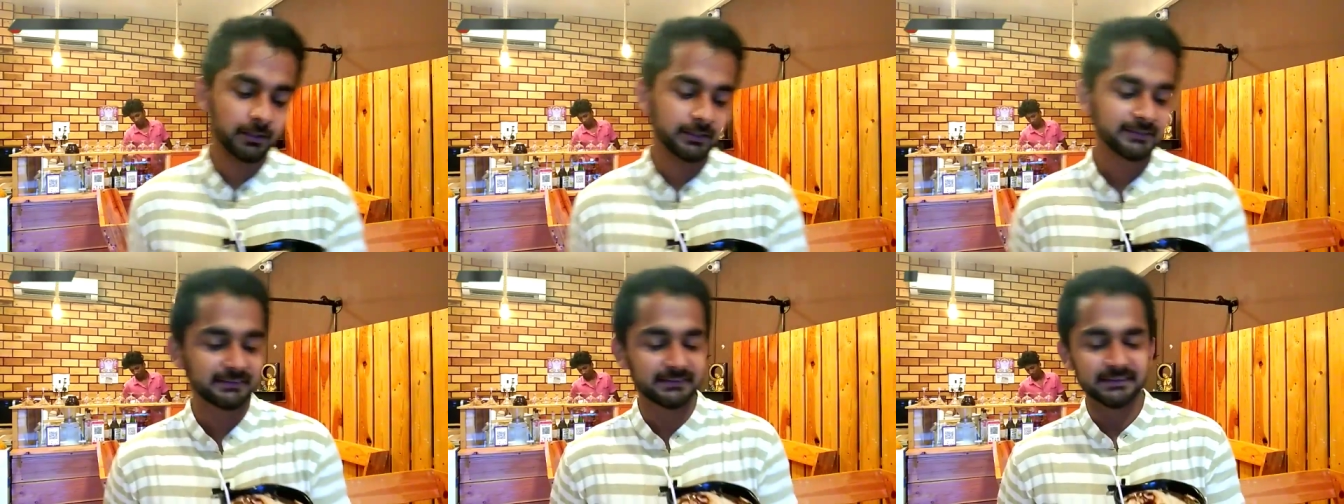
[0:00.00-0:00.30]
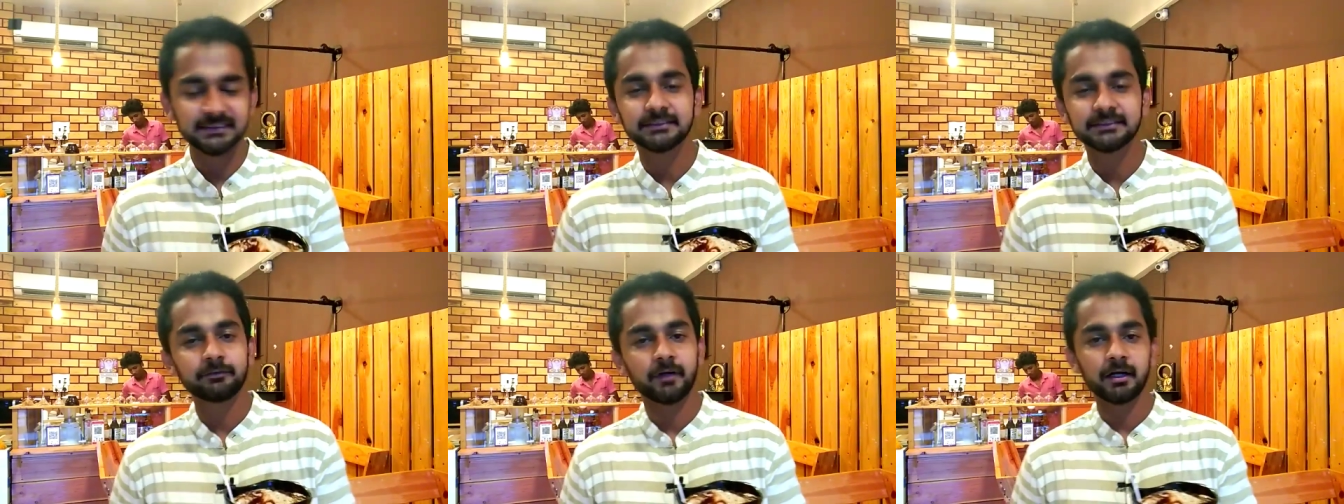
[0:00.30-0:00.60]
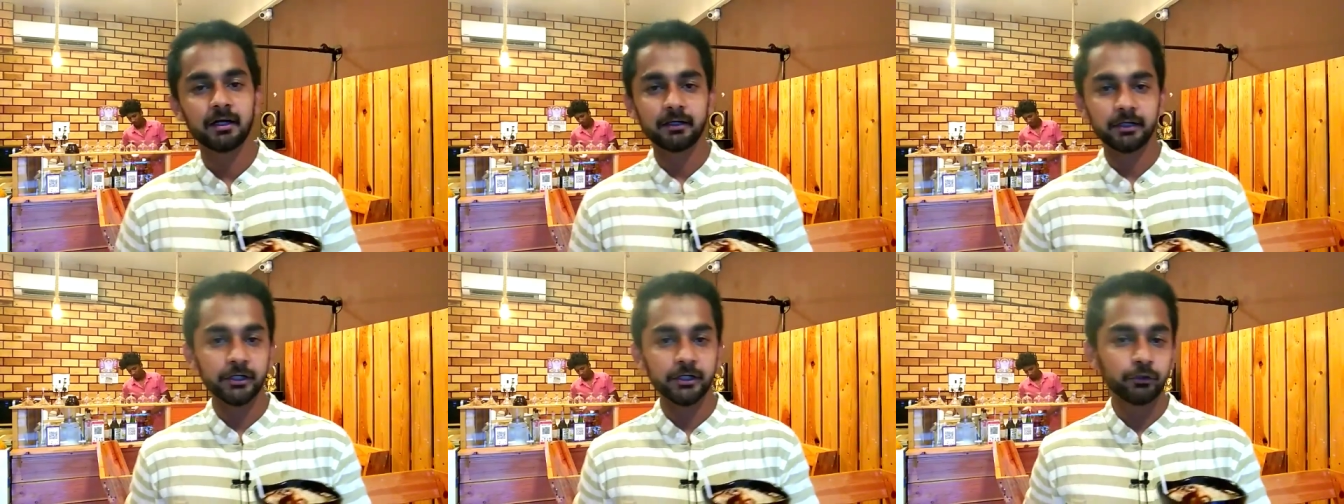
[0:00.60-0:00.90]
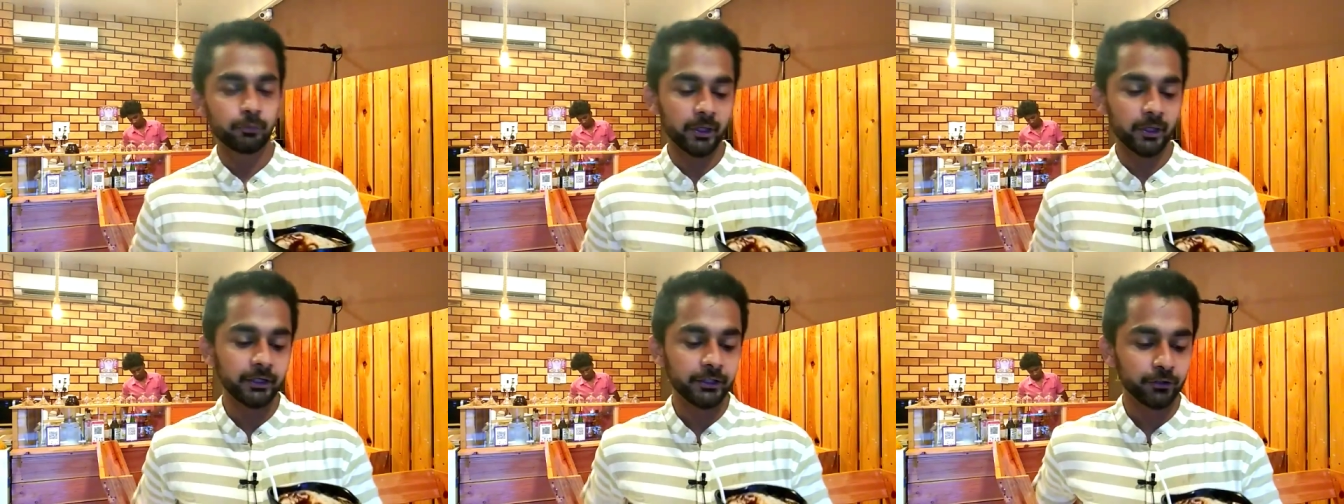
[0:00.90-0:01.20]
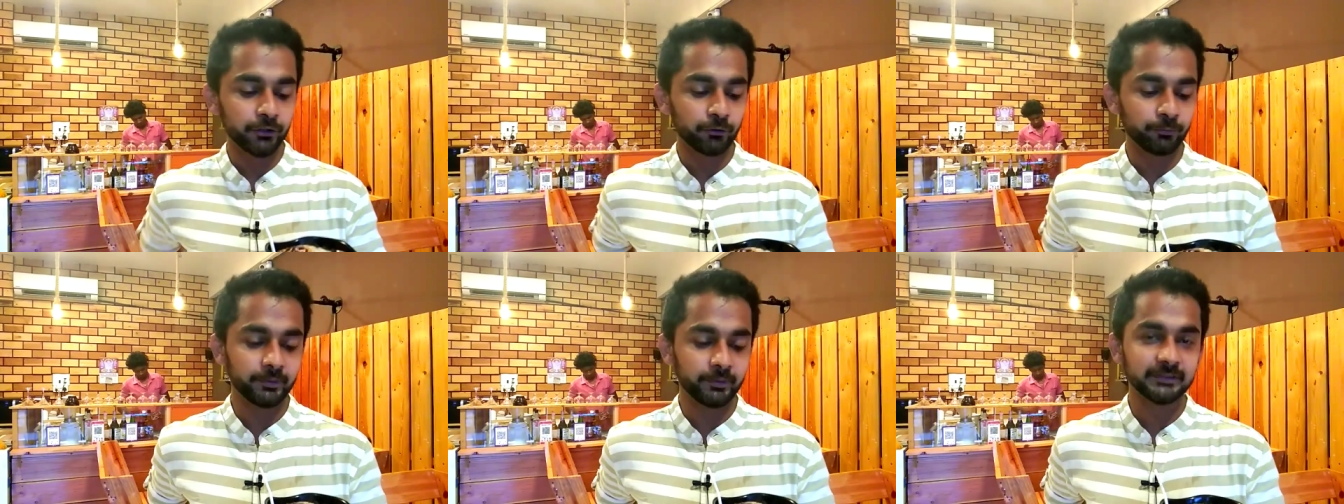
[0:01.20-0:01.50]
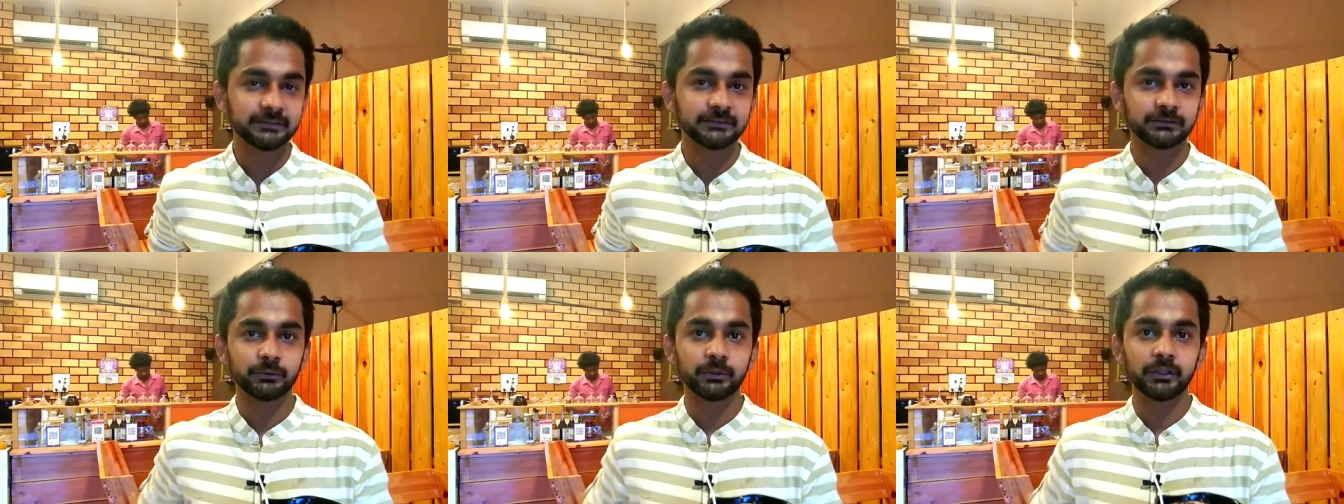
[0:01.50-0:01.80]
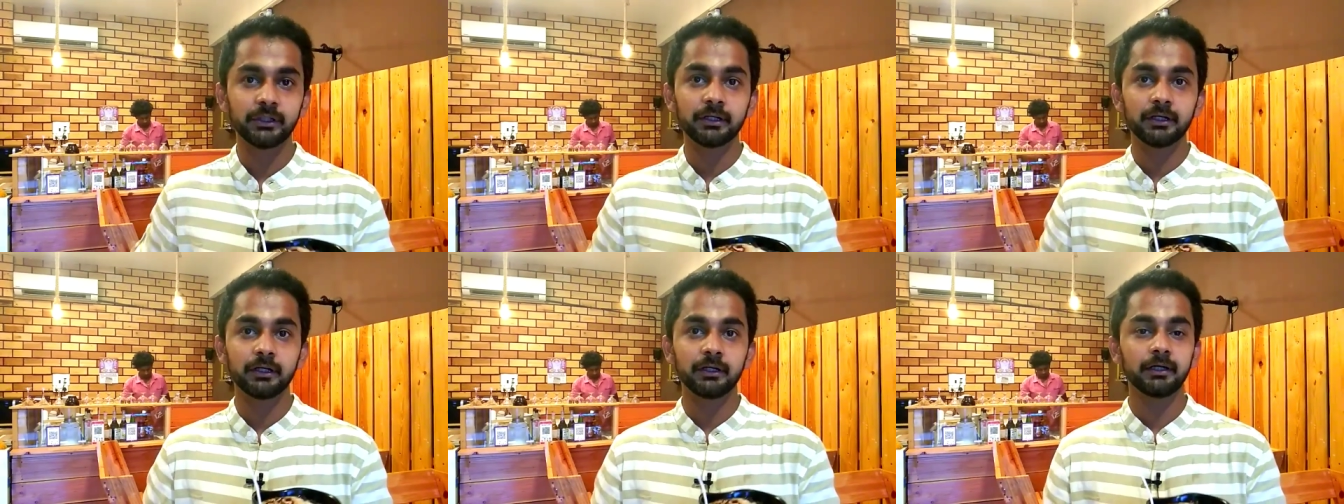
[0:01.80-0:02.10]
இட்ஸ் ஜஸ்ட் ஹண்ட்ரட் அண்ட் டுவெண்ட்டி ருபீஸ் ஸோ
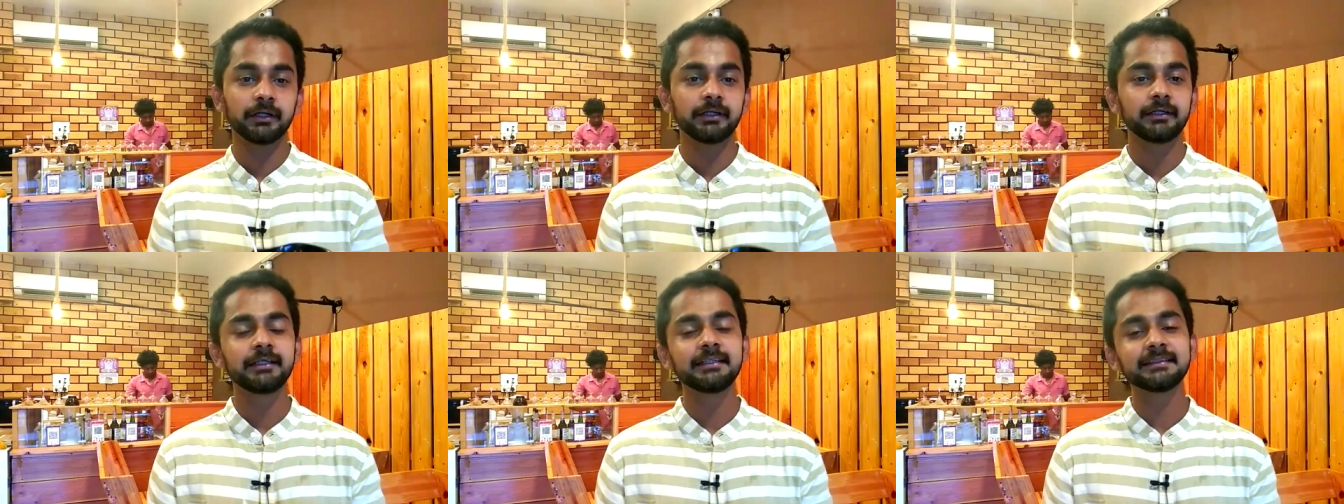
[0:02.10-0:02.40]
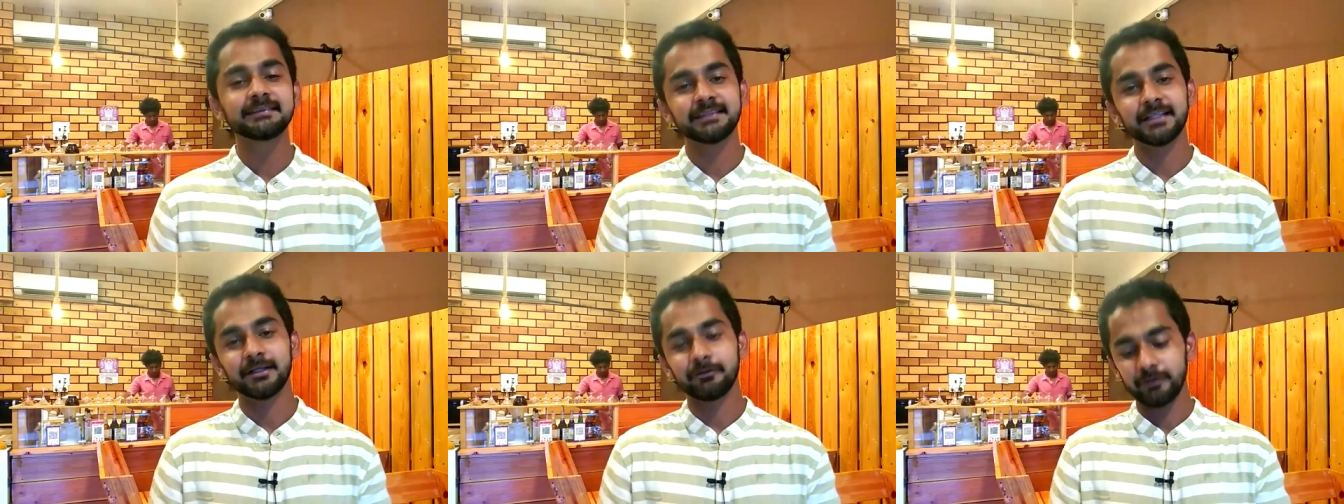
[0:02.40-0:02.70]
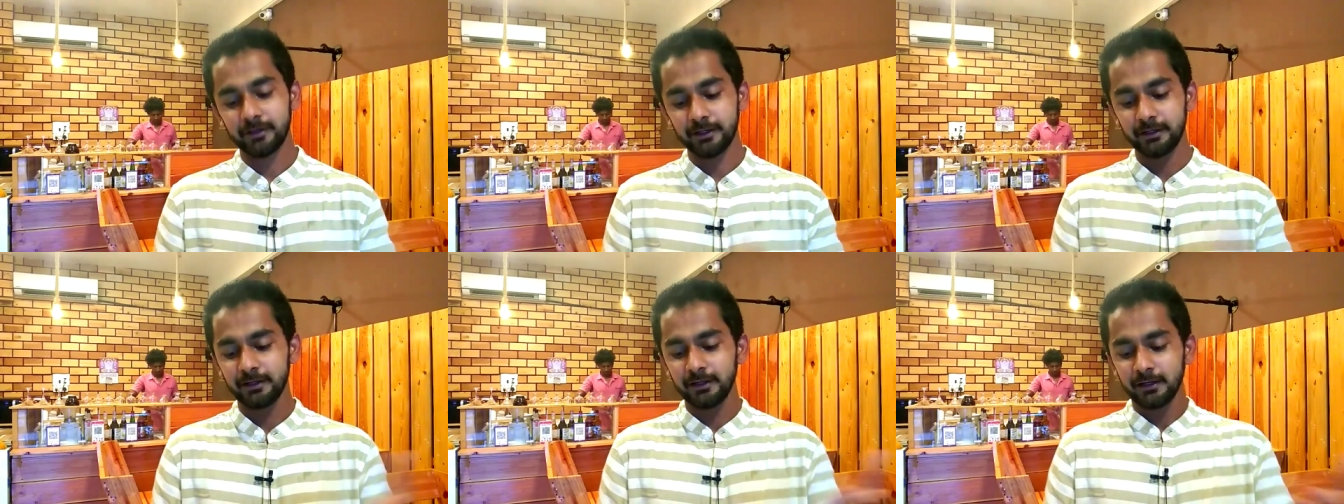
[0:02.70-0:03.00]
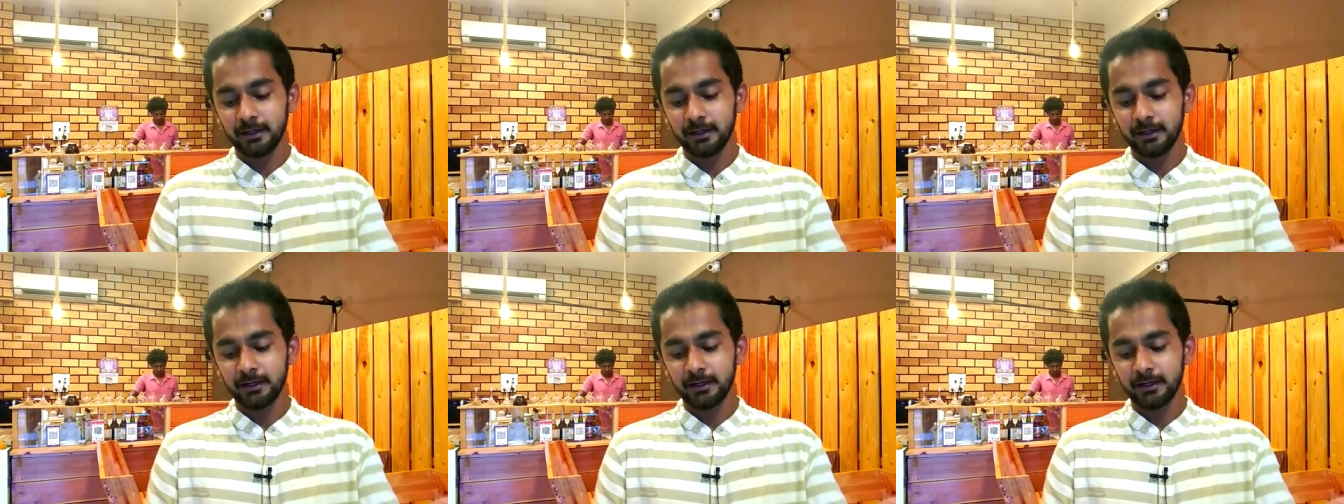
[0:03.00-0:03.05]
நீங்கள் ஈஸியாகவே